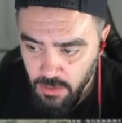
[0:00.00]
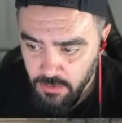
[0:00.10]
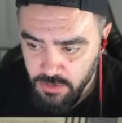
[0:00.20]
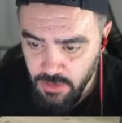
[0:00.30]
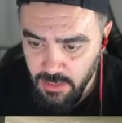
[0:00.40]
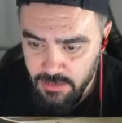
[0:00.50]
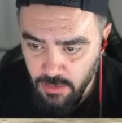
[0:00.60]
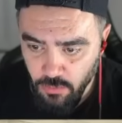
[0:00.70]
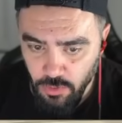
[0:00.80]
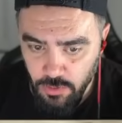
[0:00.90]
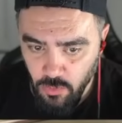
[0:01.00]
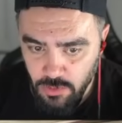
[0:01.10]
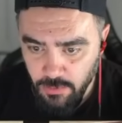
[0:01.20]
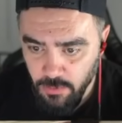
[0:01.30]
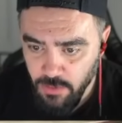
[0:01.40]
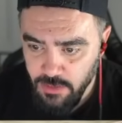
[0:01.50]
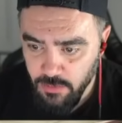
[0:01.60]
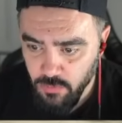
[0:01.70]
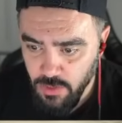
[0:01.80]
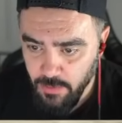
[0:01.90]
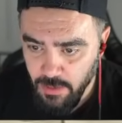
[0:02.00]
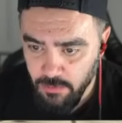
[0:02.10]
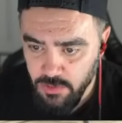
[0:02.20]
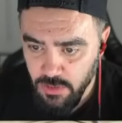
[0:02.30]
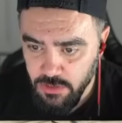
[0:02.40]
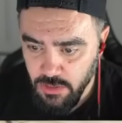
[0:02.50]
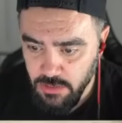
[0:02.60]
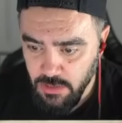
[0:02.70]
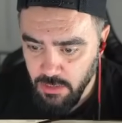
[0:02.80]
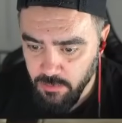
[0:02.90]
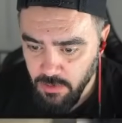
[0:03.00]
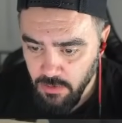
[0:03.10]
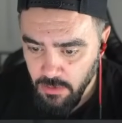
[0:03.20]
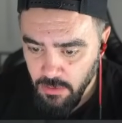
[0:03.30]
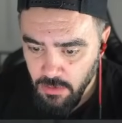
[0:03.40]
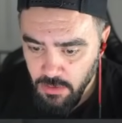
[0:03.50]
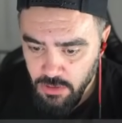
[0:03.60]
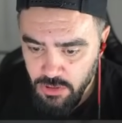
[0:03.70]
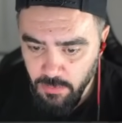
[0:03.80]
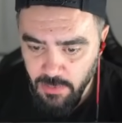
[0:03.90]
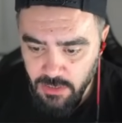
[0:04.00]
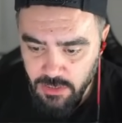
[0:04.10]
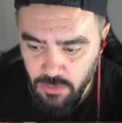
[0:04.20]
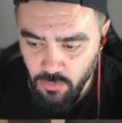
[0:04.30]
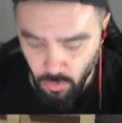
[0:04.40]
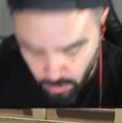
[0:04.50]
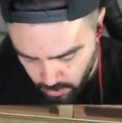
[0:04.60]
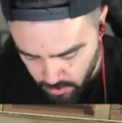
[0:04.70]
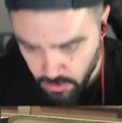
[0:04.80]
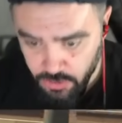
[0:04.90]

Dışarı yasağını koydum mu o zaman göreceğim bunları. Bakalım dışarı çıkacaklar mı? Şimdilik sıkıntı yok. Araç